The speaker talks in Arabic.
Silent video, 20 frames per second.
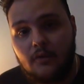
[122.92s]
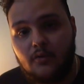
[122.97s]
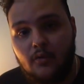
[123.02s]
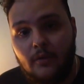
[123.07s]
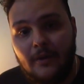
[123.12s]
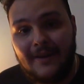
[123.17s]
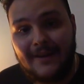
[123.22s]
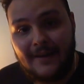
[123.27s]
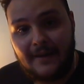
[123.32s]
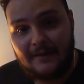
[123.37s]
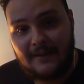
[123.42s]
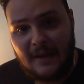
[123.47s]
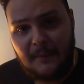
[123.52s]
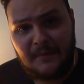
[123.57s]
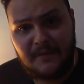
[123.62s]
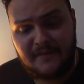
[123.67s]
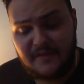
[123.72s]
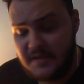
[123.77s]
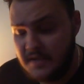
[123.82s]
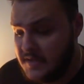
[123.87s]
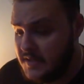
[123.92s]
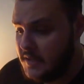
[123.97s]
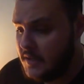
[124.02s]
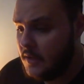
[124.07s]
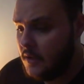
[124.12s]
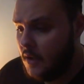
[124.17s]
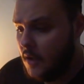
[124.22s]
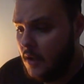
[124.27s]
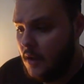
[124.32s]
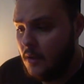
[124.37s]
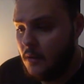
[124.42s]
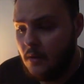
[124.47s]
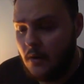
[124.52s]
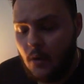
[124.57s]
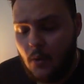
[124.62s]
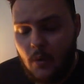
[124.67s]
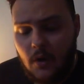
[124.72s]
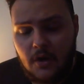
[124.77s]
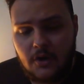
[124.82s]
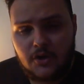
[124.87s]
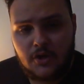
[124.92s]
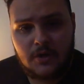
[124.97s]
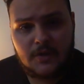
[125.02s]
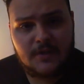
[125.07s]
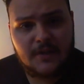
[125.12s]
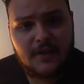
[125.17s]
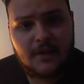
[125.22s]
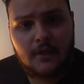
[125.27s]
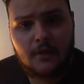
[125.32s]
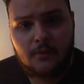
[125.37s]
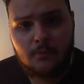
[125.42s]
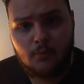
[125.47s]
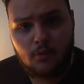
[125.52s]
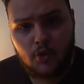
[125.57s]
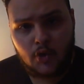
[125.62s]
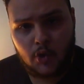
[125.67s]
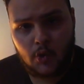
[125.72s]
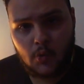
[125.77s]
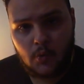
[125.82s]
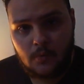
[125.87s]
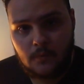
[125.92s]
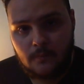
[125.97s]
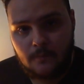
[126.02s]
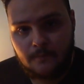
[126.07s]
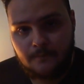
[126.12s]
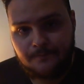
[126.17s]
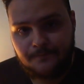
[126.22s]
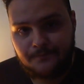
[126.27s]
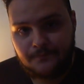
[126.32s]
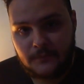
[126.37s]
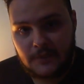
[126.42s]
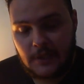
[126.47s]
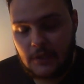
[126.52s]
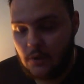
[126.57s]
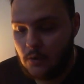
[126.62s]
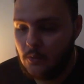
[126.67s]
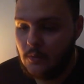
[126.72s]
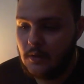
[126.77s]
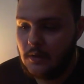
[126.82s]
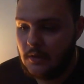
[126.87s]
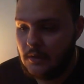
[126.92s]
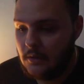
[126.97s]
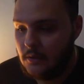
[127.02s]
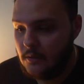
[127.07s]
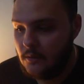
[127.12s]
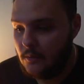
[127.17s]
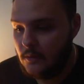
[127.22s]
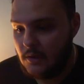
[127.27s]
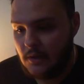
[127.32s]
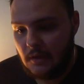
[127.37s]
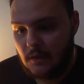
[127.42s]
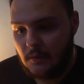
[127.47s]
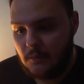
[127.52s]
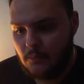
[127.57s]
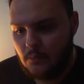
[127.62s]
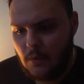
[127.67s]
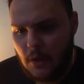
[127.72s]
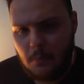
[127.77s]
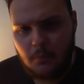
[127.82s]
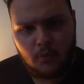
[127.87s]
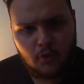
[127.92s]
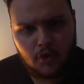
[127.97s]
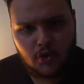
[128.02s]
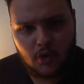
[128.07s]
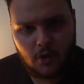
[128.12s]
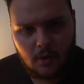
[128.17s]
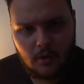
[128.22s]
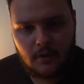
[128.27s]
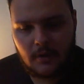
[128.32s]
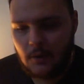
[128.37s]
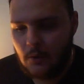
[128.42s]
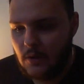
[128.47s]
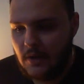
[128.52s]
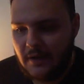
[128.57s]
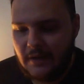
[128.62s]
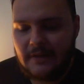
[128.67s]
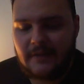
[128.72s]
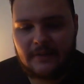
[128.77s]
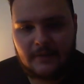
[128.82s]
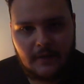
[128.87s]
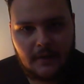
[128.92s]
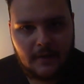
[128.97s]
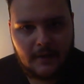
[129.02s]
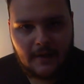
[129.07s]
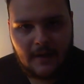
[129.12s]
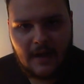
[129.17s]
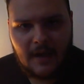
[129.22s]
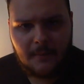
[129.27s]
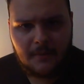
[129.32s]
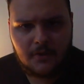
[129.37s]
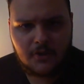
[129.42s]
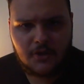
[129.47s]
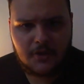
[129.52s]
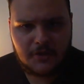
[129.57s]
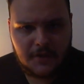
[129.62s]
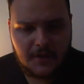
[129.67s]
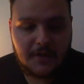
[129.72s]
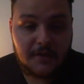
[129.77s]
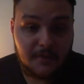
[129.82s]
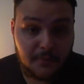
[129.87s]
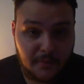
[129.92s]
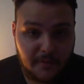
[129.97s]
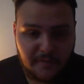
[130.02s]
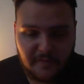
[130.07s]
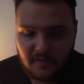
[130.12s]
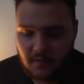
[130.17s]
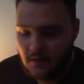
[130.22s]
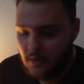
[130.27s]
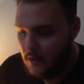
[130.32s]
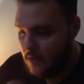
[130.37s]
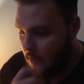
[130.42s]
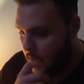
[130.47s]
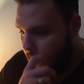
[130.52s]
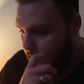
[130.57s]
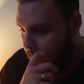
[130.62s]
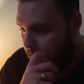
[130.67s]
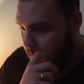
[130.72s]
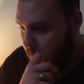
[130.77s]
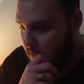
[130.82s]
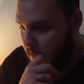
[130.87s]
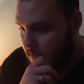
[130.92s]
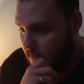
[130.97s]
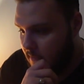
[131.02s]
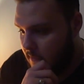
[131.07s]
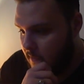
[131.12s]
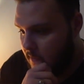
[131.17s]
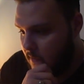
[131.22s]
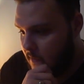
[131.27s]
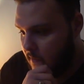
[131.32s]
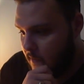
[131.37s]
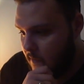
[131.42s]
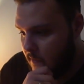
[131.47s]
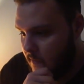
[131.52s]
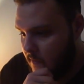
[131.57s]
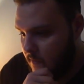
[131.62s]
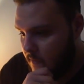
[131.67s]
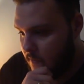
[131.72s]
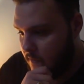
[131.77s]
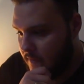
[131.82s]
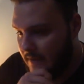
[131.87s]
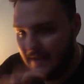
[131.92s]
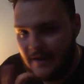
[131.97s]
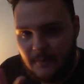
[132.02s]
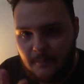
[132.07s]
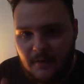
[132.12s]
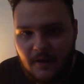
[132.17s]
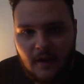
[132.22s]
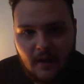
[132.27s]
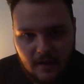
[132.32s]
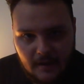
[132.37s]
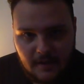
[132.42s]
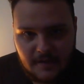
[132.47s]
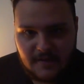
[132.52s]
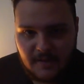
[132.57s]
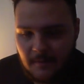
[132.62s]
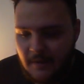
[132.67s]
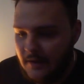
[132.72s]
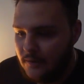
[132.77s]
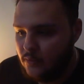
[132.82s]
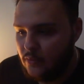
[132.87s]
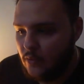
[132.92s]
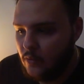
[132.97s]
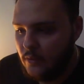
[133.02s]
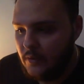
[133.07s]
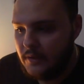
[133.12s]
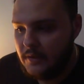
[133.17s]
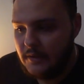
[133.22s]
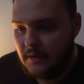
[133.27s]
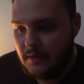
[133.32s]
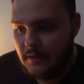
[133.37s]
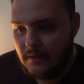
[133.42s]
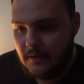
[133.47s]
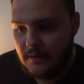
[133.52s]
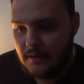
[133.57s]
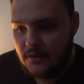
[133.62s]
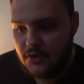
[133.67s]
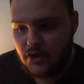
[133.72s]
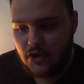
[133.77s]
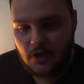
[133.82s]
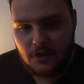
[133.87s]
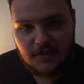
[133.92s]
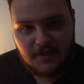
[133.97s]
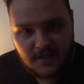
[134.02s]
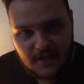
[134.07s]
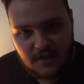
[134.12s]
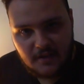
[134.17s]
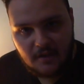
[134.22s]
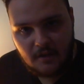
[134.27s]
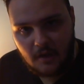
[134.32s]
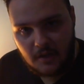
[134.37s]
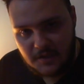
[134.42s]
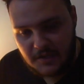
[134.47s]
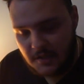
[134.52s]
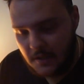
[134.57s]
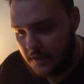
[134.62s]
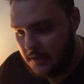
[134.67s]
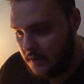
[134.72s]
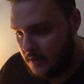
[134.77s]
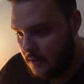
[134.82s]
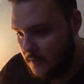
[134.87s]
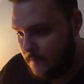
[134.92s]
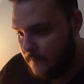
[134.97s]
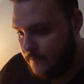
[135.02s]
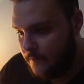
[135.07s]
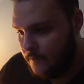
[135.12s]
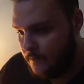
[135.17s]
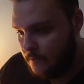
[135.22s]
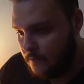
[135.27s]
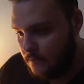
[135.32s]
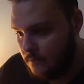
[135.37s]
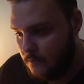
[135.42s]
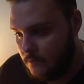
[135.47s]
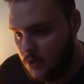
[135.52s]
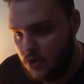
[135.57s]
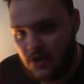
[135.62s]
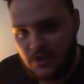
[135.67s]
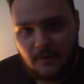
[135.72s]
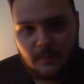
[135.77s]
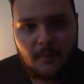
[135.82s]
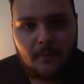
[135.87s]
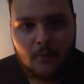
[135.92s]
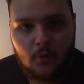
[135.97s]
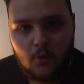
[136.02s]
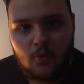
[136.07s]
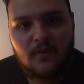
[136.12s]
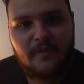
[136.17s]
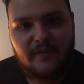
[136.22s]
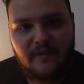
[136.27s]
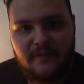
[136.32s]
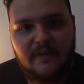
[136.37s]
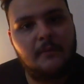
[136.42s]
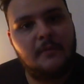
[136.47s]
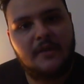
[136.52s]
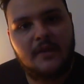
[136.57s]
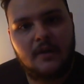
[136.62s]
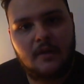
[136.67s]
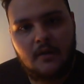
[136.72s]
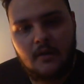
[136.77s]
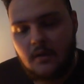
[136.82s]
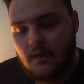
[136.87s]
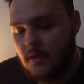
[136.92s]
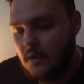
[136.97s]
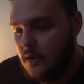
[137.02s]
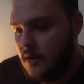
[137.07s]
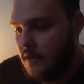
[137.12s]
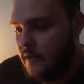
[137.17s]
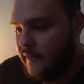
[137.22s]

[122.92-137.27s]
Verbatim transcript: الكرتون اللي كانت عمل في ديزني هو شخصيه موشو اللي هو ولا موشو اه لو كان اللي كان عامل الشخصيه ايدي ميرفي آه تقريبا اللي سمعته ان الشخصيه دي اصلا مش هتبقى موجوده في الفيلم ده